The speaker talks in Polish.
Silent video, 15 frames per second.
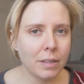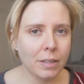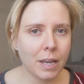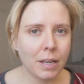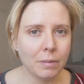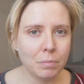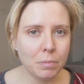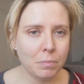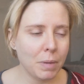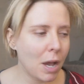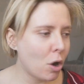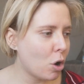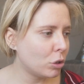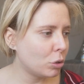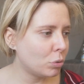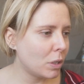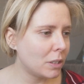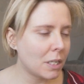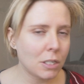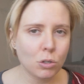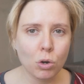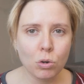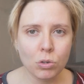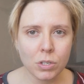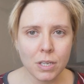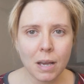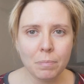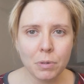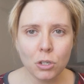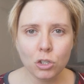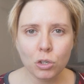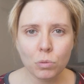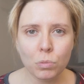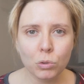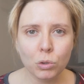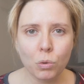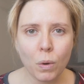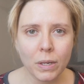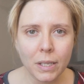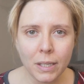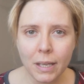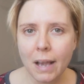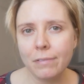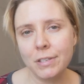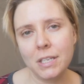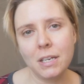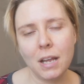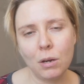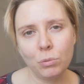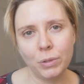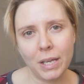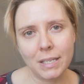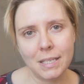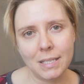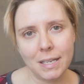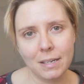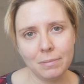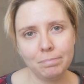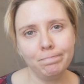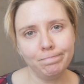jakbym miała ochotę tutaj teraz kogoś zabić, to było dokładnie tak jak w serialu Dexter.